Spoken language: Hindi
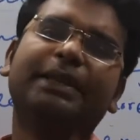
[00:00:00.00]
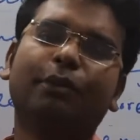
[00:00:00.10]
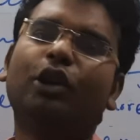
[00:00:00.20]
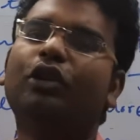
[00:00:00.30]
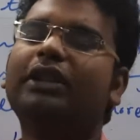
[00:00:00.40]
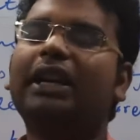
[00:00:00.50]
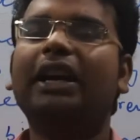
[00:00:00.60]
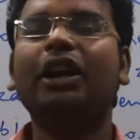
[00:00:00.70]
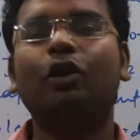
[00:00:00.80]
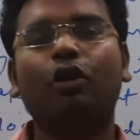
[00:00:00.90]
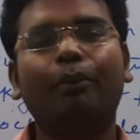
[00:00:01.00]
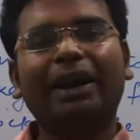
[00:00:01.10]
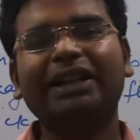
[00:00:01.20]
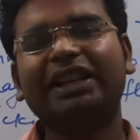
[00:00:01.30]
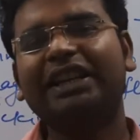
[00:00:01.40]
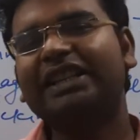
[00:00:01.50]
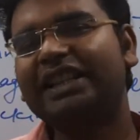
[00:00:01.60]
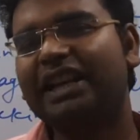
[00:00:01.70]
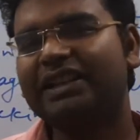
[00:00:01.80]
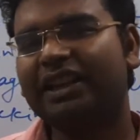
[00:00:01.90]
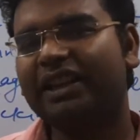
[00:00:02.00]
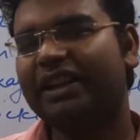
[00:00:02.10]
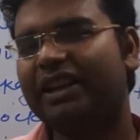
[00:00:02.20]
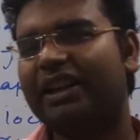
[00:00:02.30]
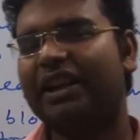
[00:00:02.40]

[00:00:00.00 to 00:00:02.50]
स्मॉल होता है वो माइनॉरिटी चार्ज करियर के